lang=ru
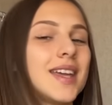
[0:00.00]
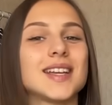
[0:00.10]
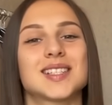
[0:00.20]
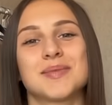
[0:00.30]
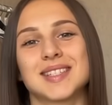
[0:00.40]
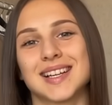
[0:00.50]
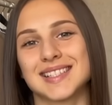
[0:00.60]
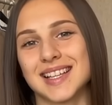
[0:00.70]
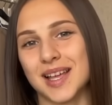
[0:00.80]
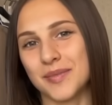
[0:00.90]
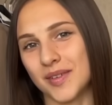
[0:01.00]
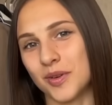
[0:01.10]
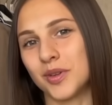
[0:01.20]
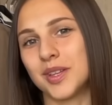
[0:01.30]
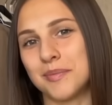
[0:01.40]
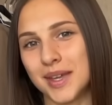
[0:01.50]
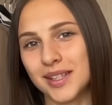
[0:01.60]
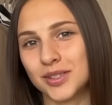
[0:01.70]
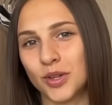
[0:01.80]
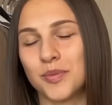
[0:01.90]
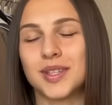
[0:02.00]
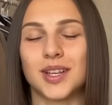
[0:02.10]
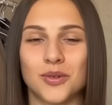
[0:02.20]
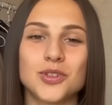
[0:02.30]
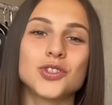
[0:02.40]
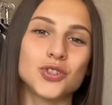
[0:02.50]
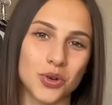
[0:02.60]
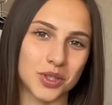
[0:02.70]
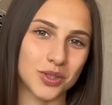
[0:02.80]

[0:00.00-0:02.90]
Я себе заказала обновленно белый топ и такой же черный